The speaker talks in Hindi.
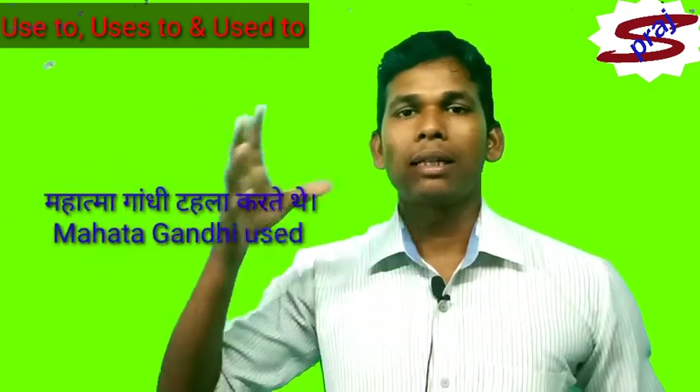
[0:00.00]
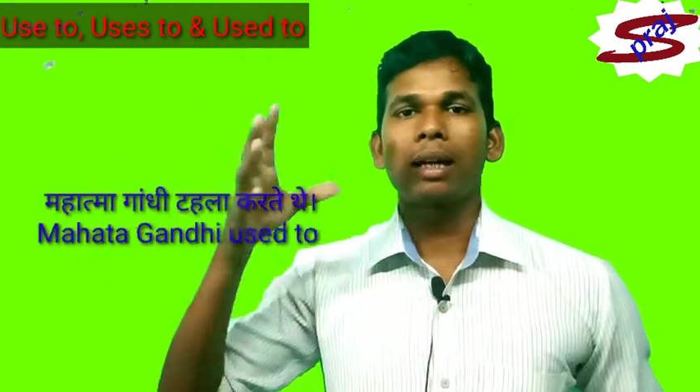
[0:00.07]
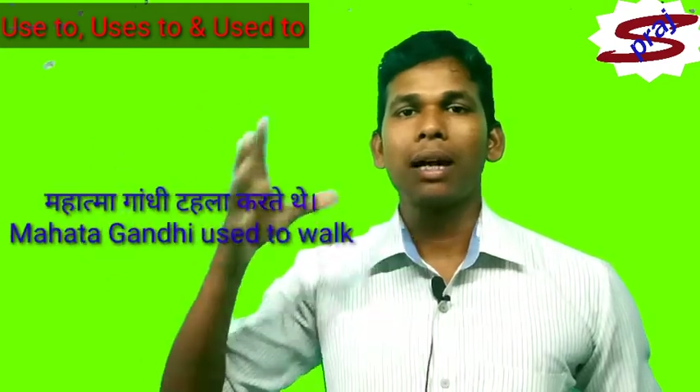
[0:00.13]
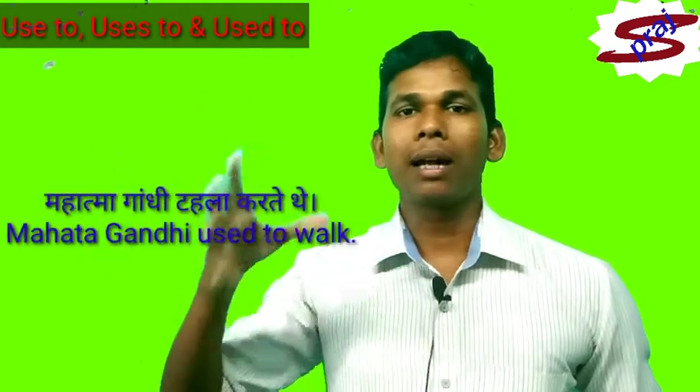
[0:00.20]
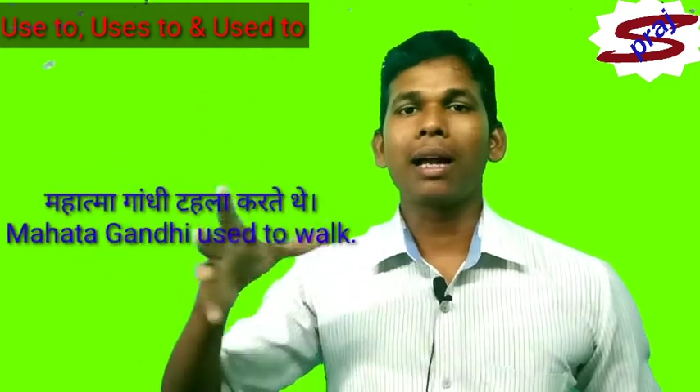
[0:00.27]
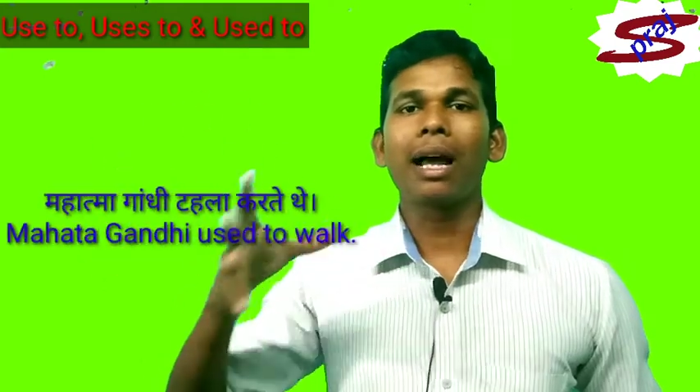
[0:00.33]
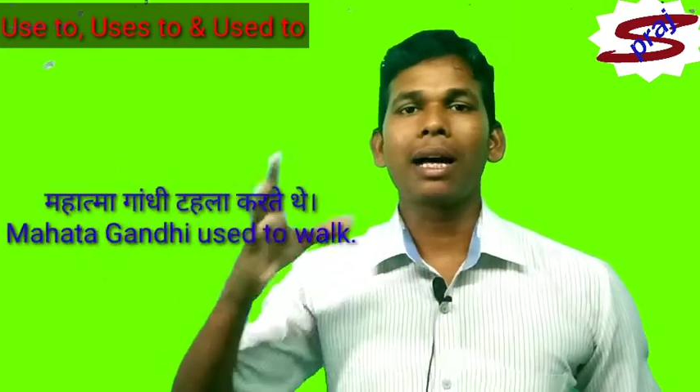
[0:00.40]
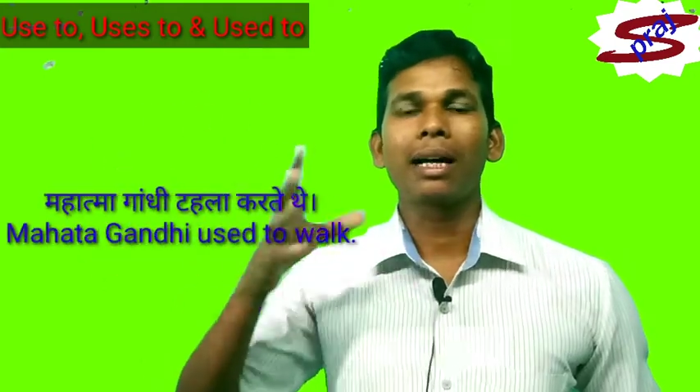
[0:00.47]

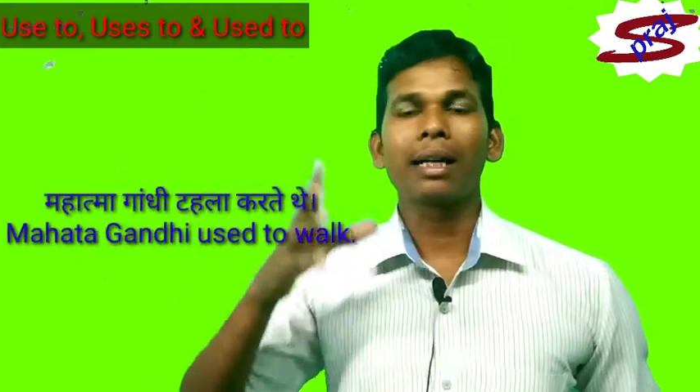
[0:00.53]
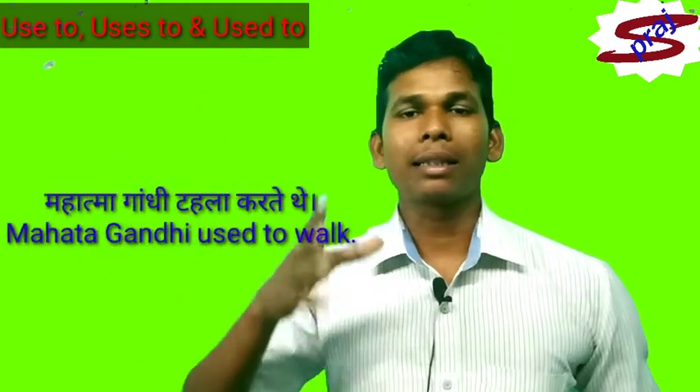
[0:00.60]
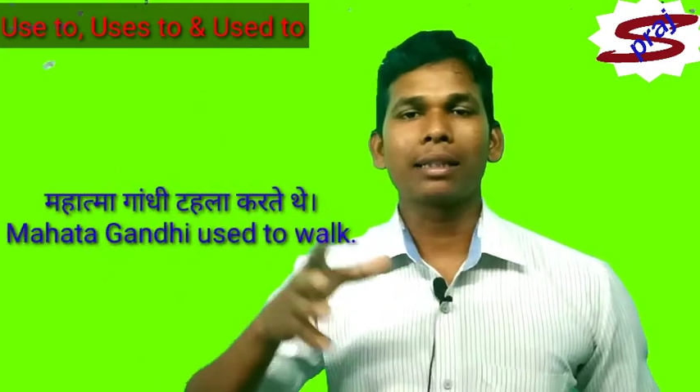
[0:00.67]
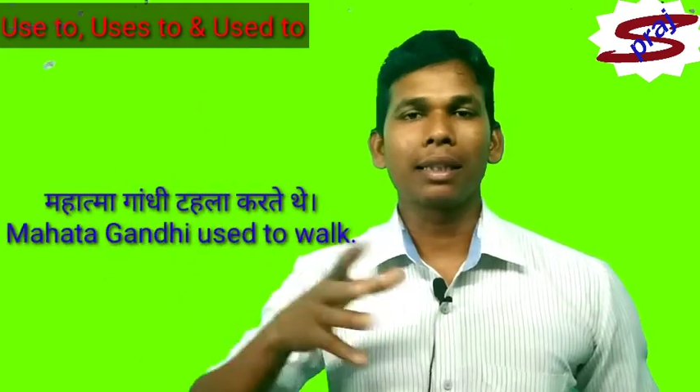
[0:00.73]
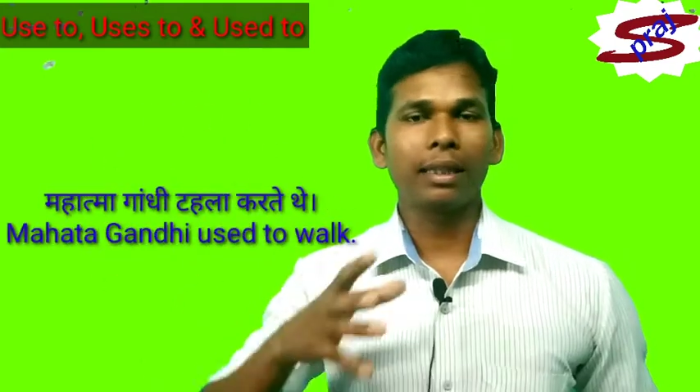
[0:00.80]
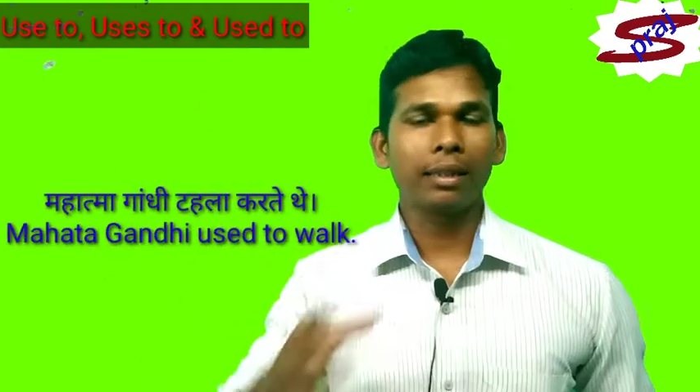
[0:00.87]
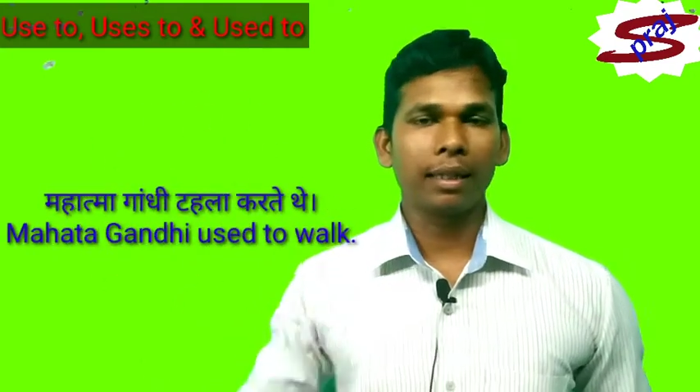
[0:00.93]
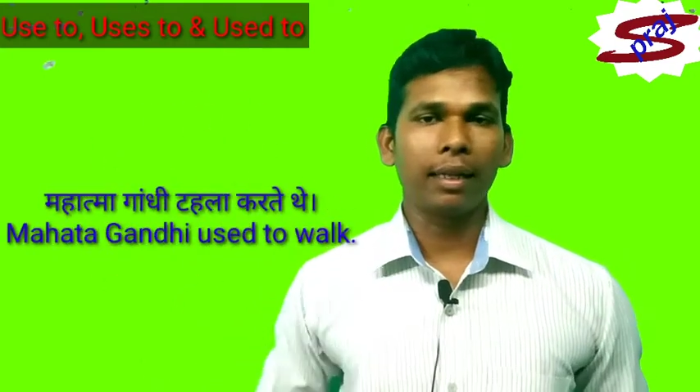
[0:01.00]
टहला
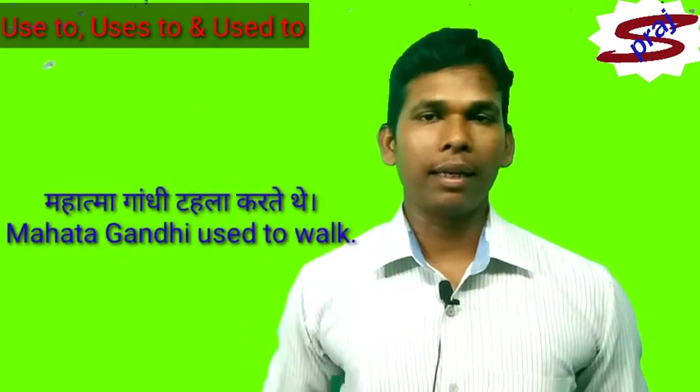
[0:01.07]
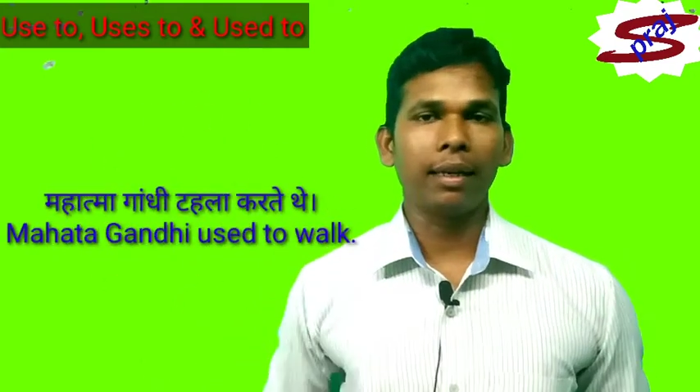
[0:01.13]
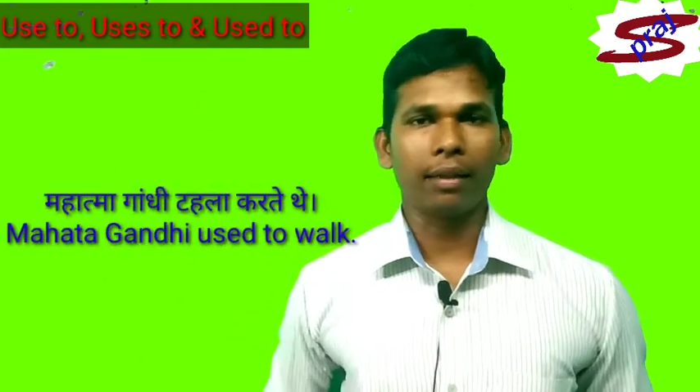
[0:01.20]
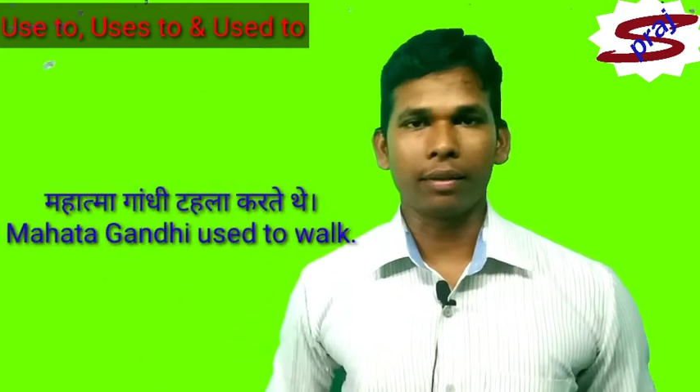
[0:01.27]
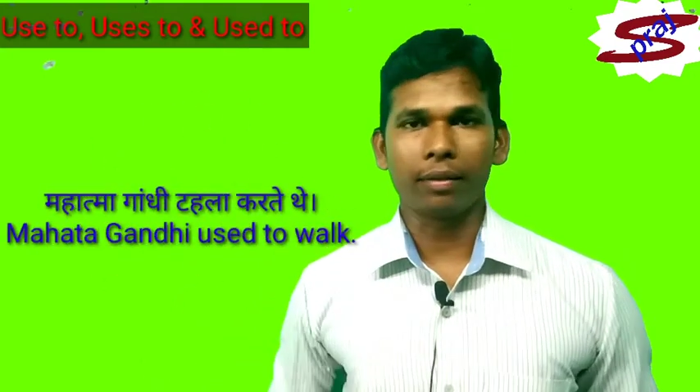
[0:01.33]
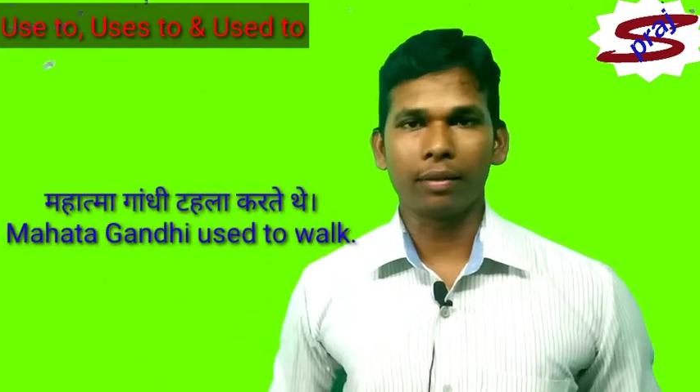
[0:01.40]
करते थे